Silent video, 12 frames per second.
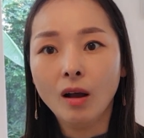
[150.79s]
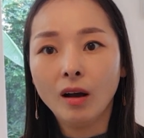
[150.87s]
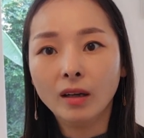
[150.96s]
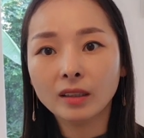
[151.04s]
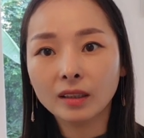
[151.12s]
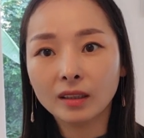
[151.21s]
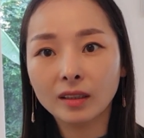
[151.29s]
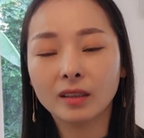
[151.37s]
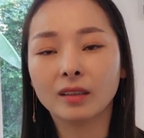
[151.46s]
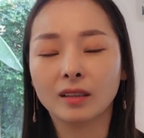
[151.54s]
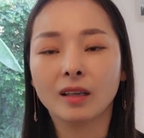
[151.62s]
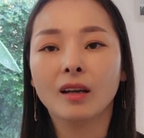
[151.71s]

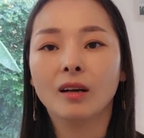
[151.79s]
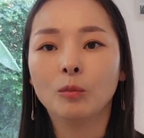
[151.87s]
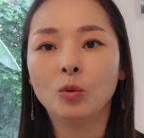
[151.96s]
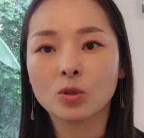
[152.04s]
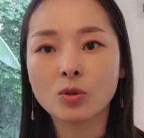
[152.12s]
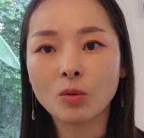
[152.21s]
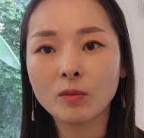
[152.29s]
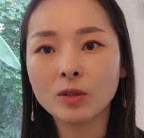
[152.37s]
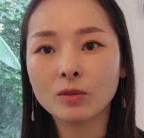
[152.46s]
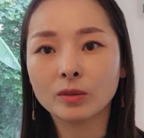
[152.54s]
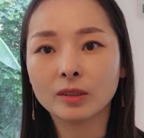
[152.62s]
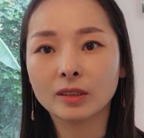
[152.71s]
아니 뭐
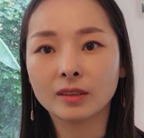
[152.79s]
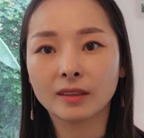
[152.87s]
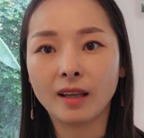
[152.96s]
송민구는